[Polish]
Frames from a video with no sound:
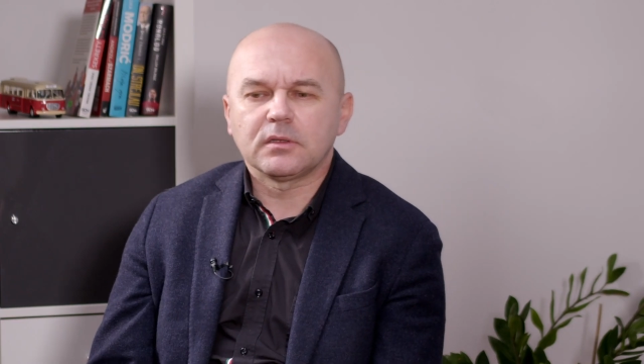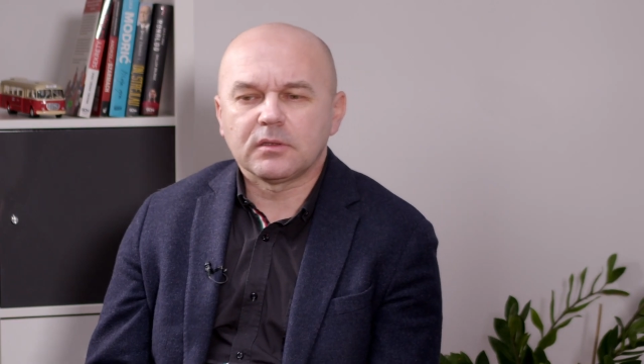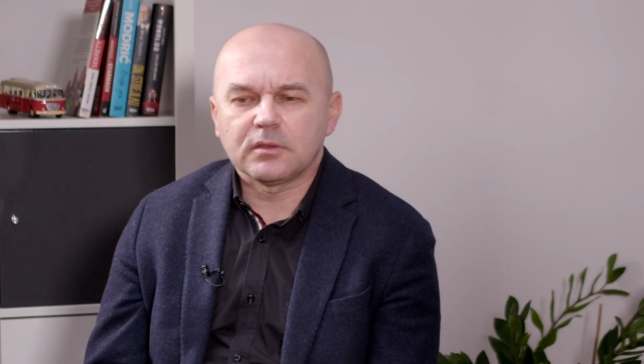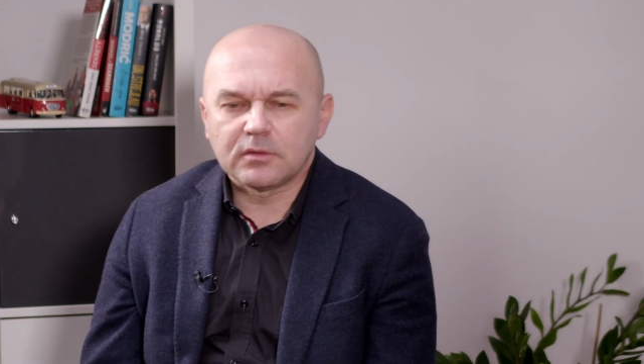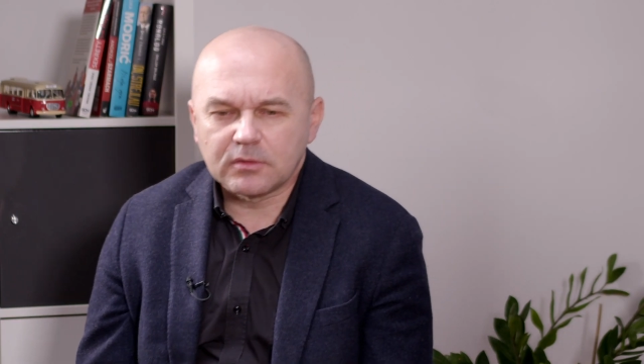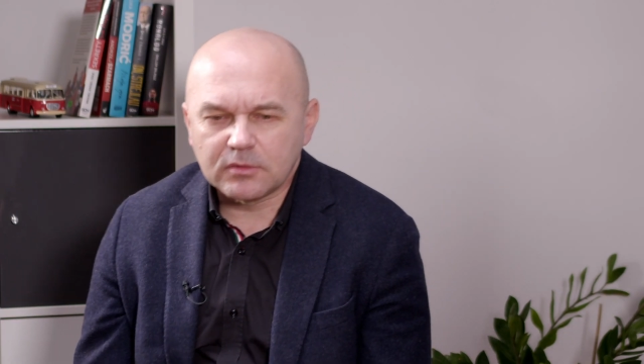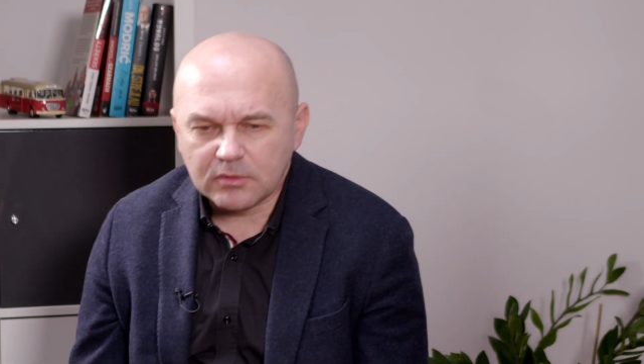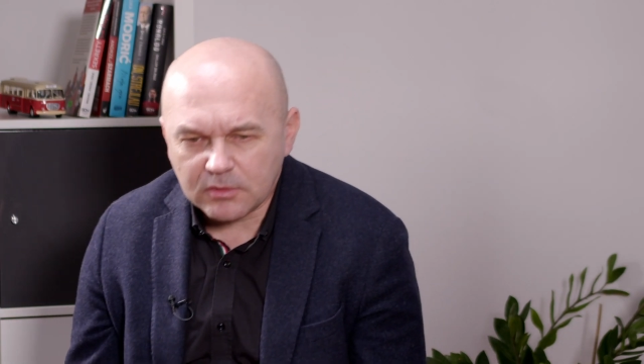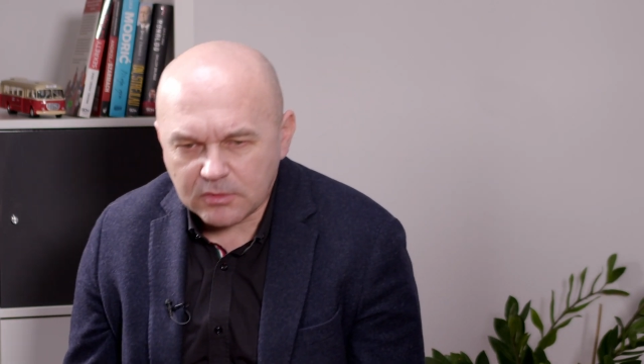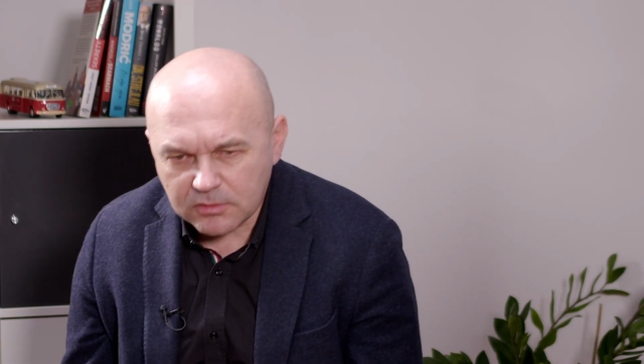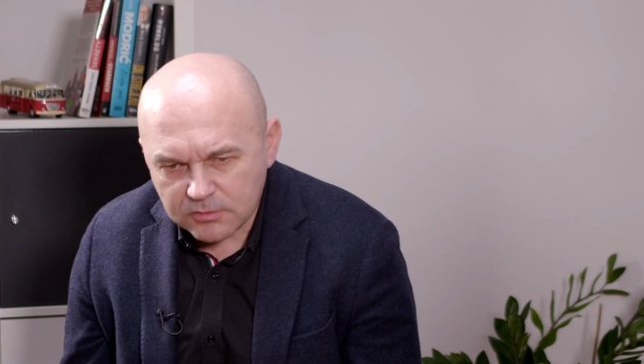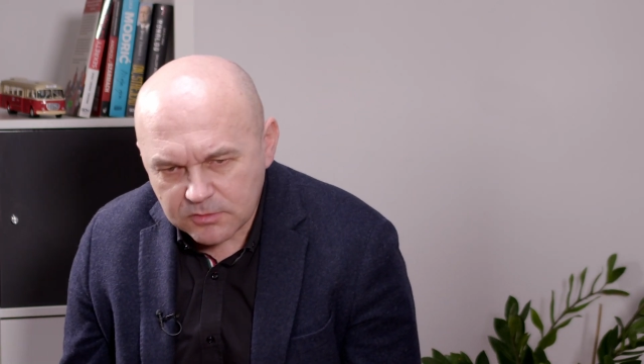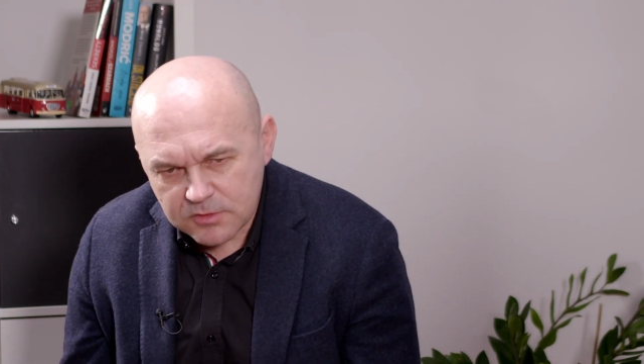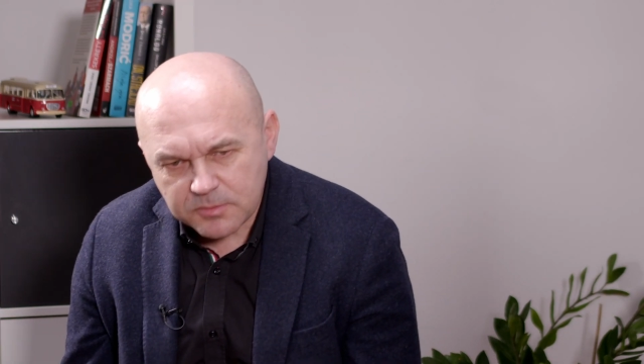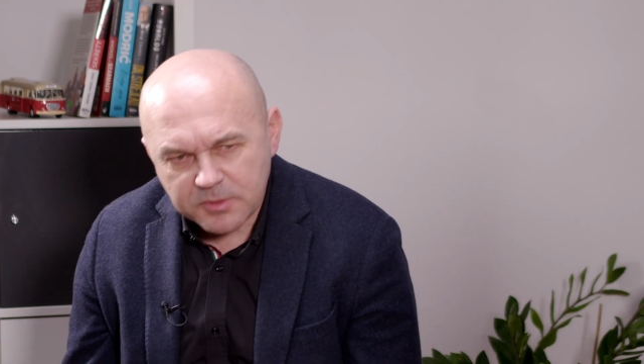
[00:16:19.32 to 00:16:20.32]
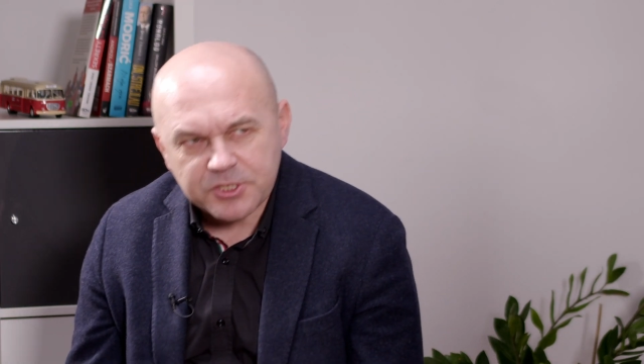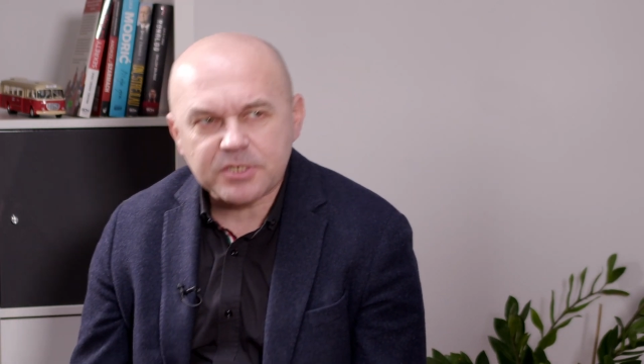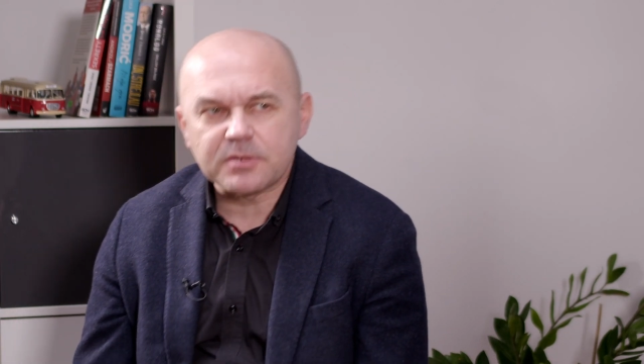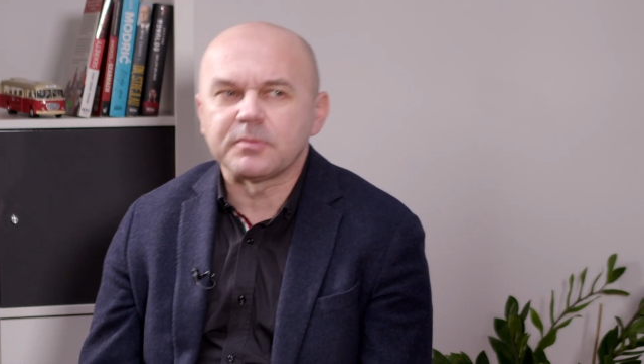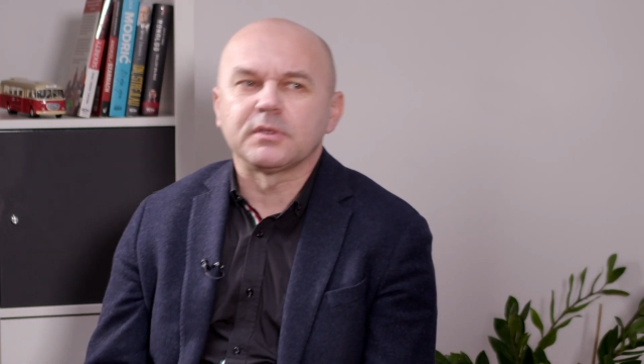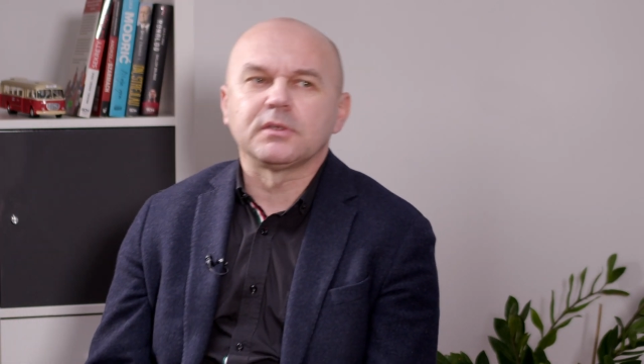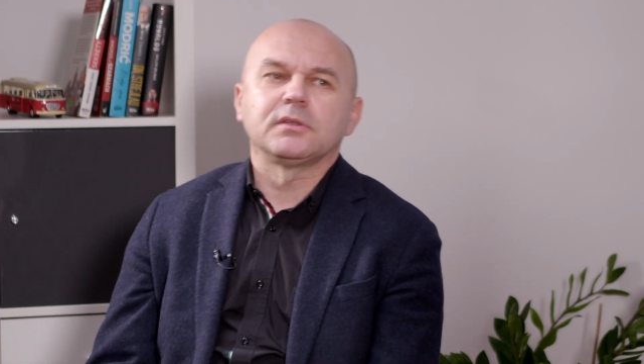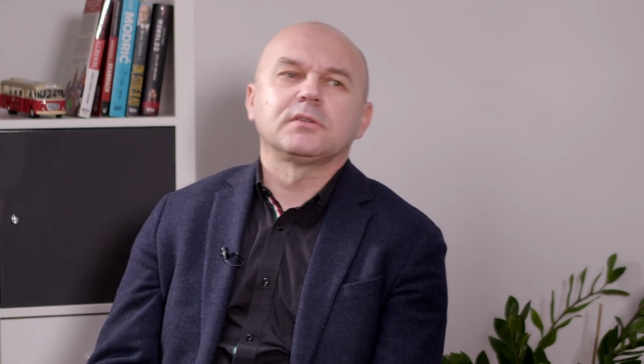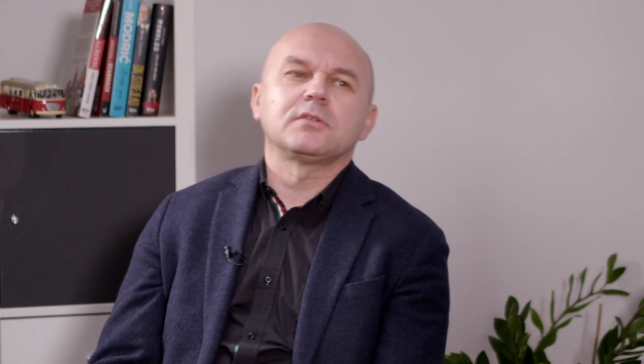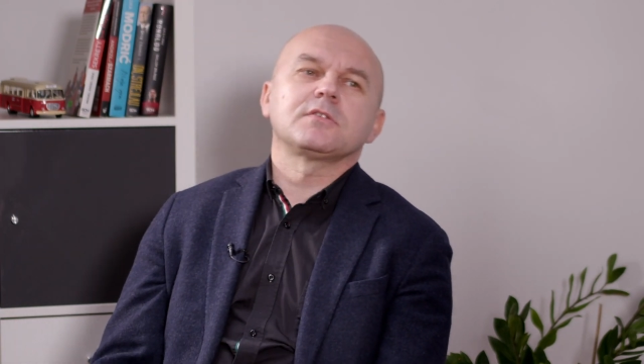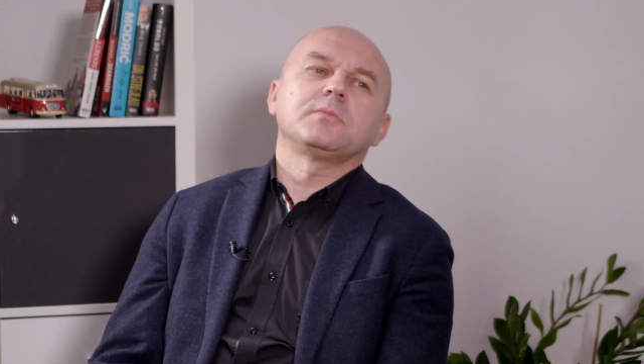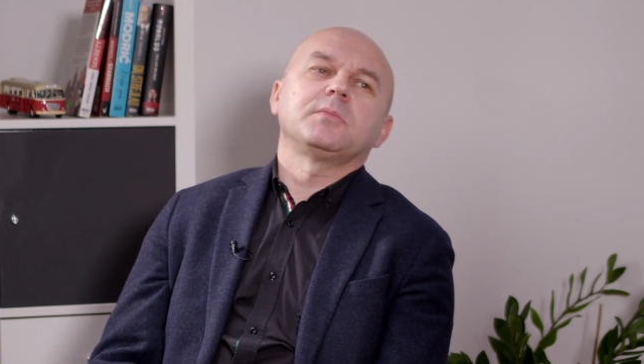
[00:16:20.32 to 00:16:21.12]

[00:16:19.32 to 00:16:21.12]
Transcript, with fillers: no to zobaczymy, to mhm.